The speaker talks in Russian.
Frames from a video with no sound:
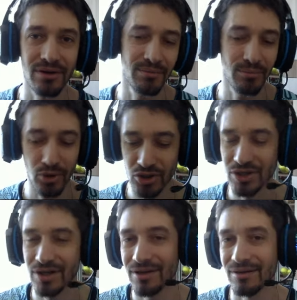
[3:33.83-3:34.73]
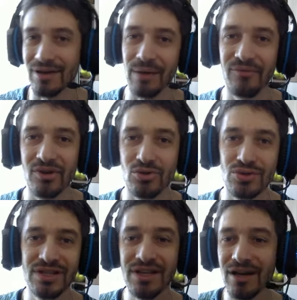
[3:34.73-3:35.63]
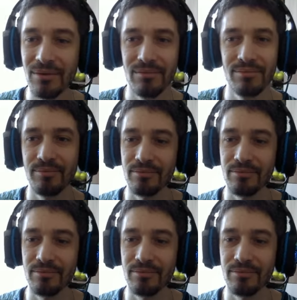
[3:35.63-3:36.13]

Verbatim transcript: больше обвожу стиком,